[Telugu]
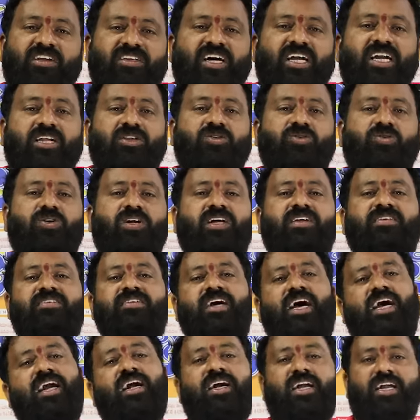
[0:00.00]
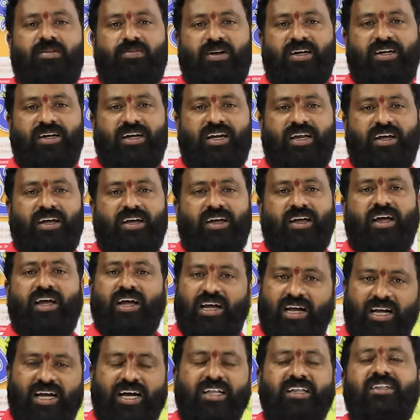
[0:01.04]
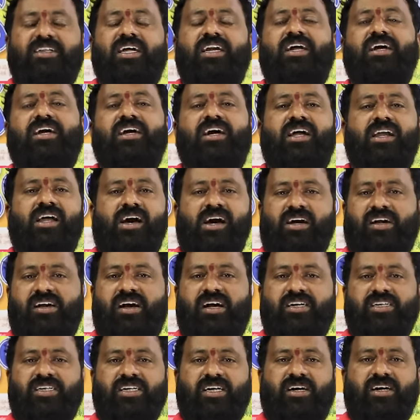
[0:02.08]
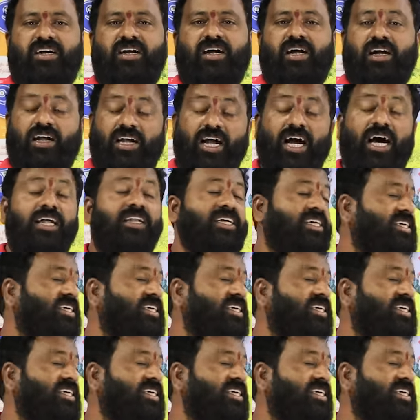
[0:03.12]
వీళ్ళు తలెత్తుకునే స్థాయిలో నిలబెట్టాలి గది తెలంగాణ ఆకాంక్ష గా